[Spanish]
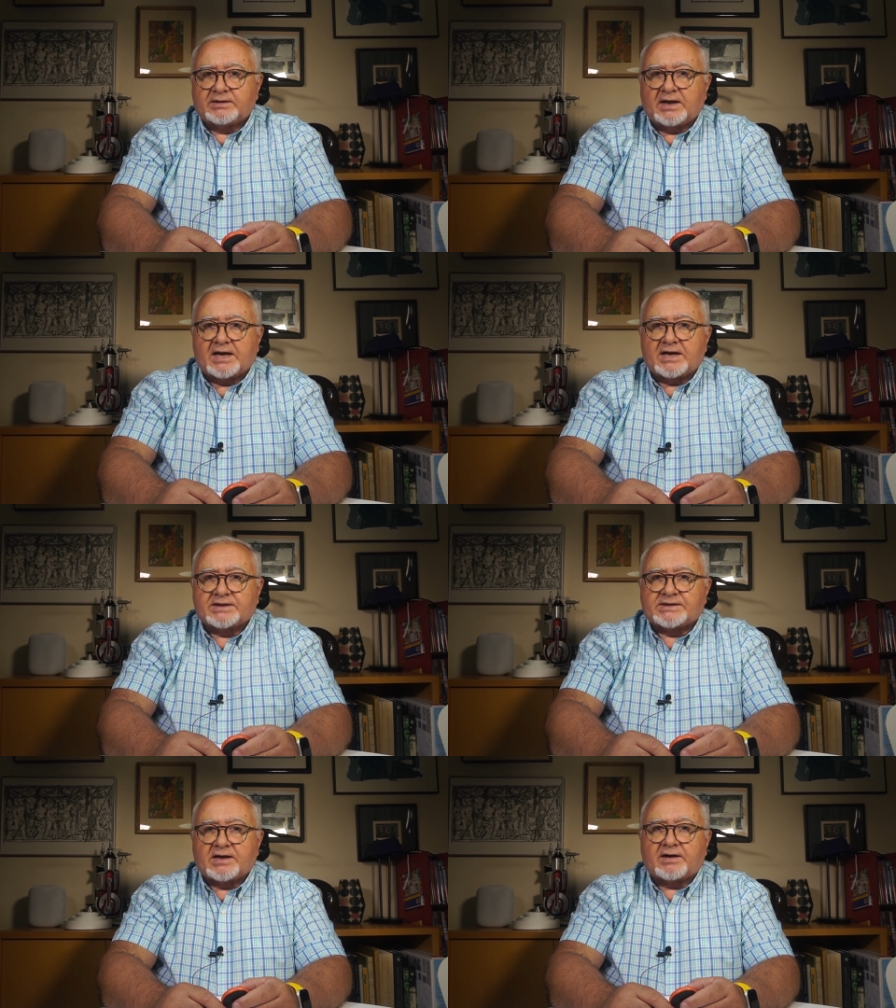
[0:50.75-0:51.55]
de
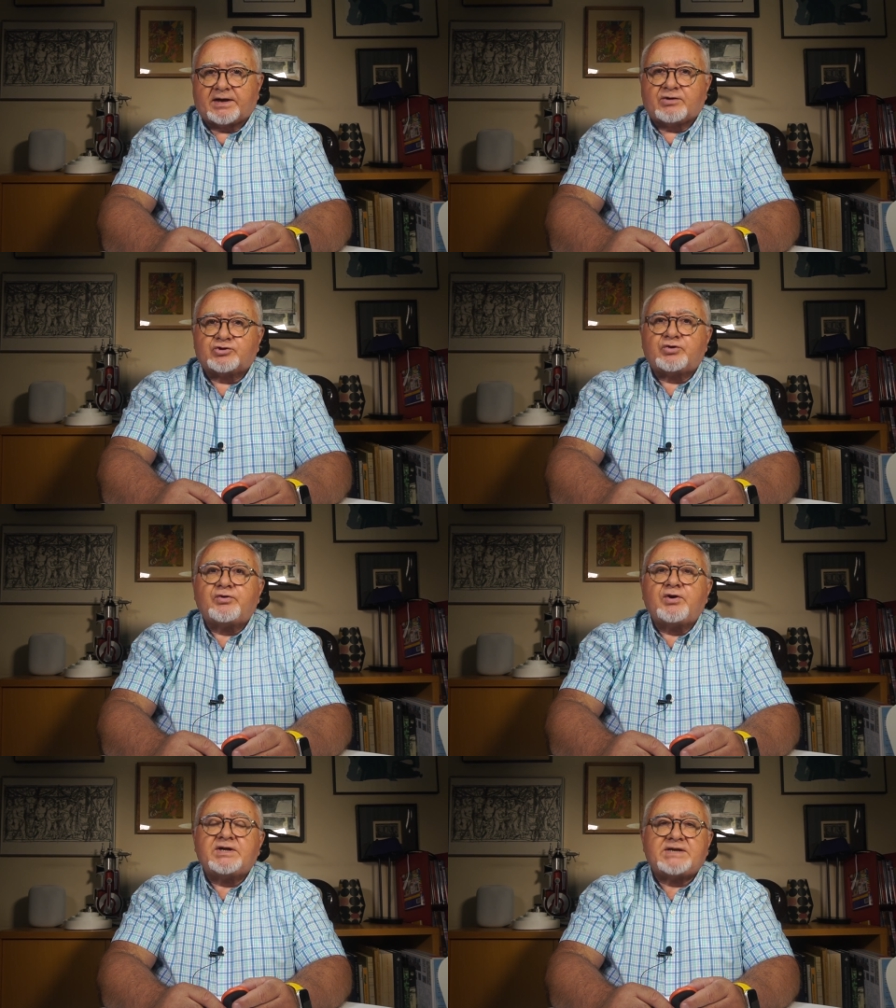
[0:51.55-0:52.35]
las
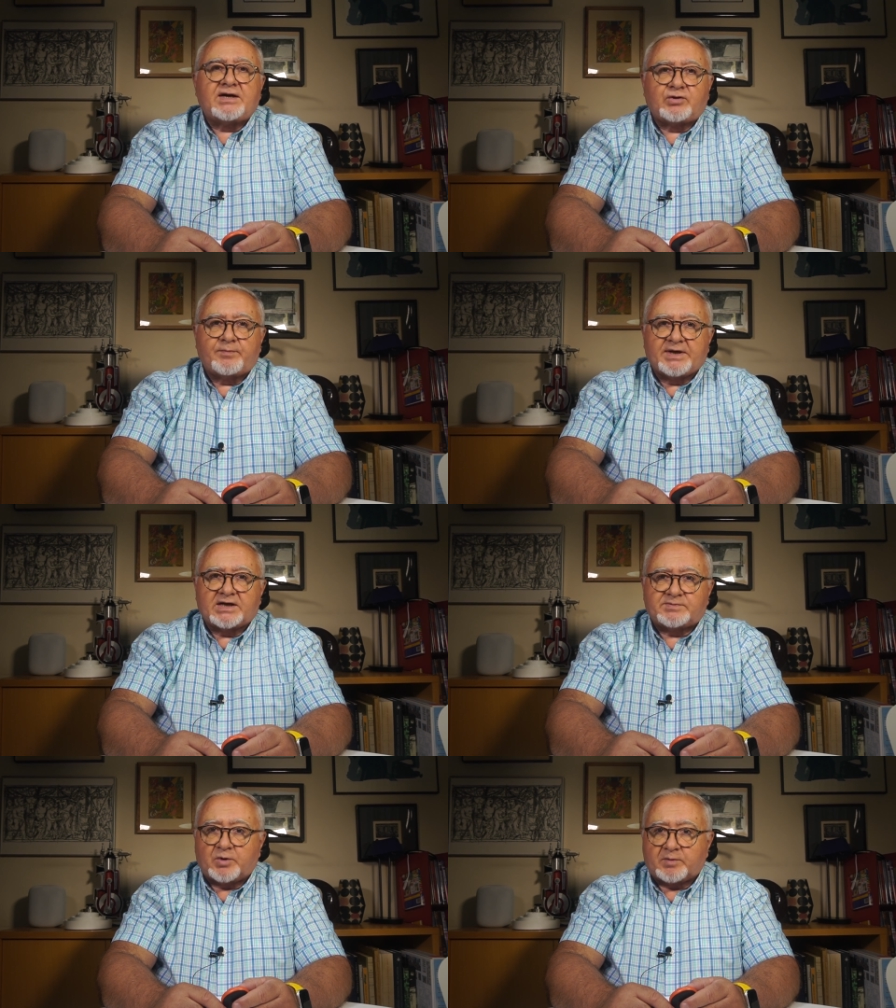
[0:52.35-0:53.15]
reconstrucciones
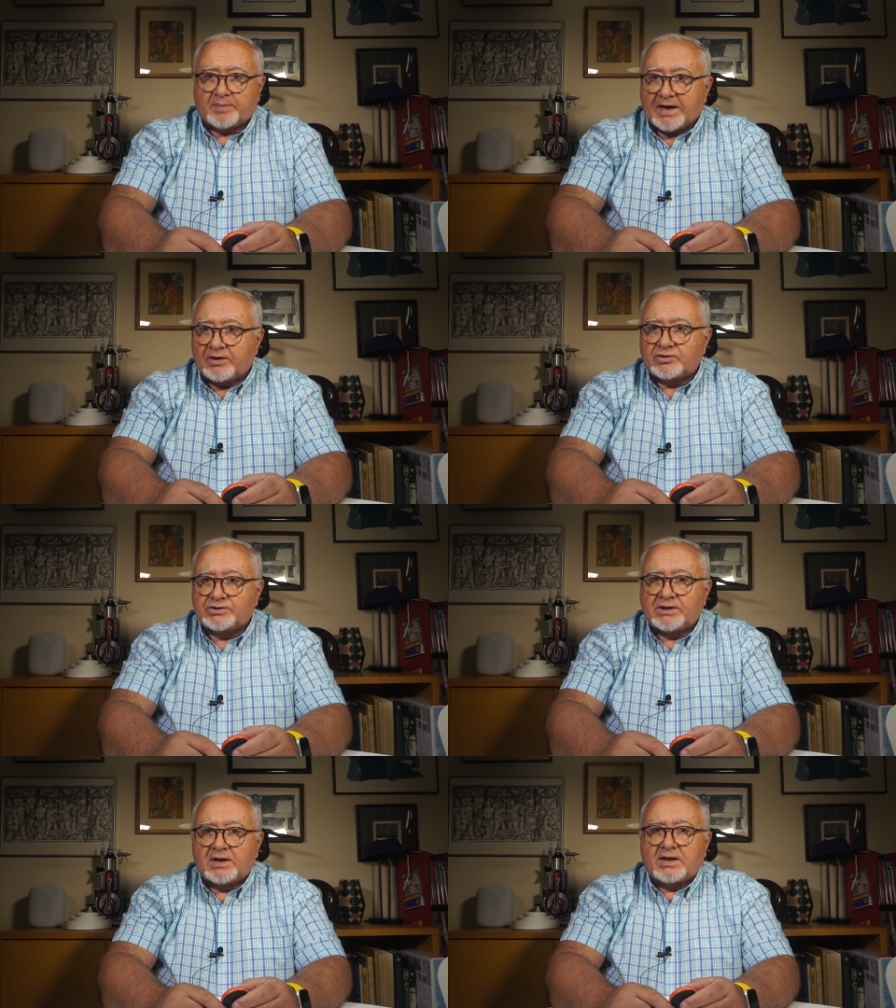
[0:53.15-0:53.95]
anatómicas por
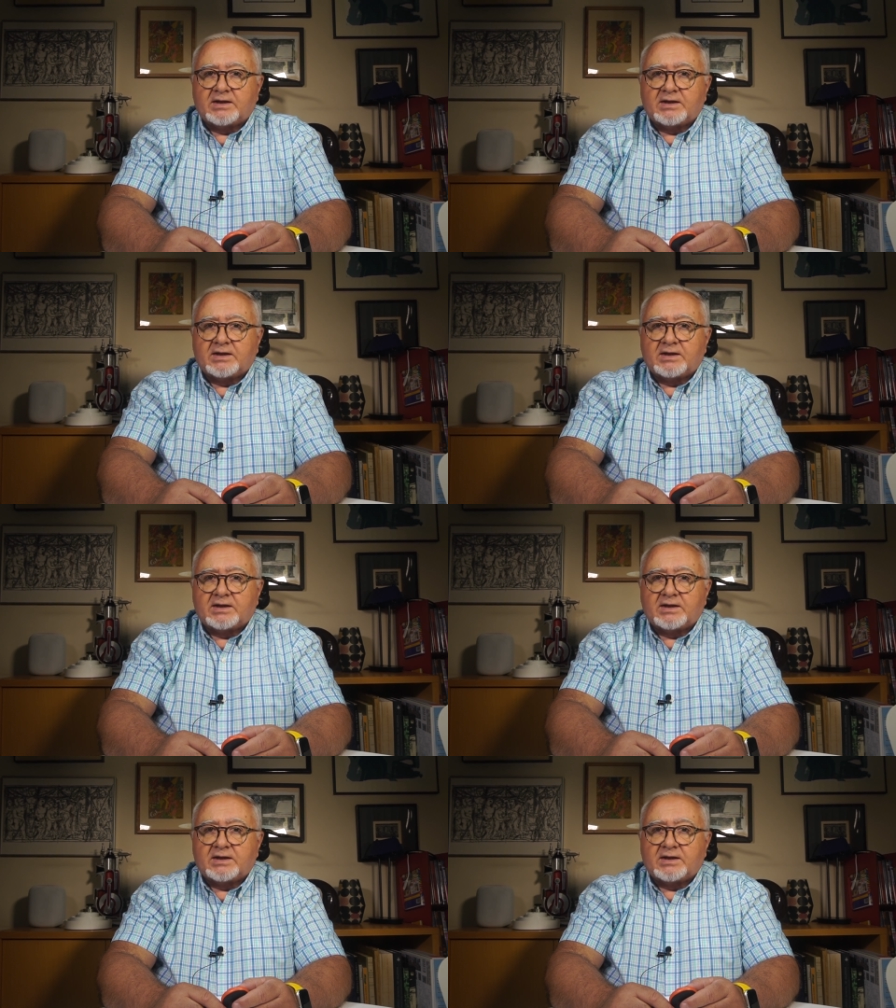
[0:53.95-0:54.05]
planos,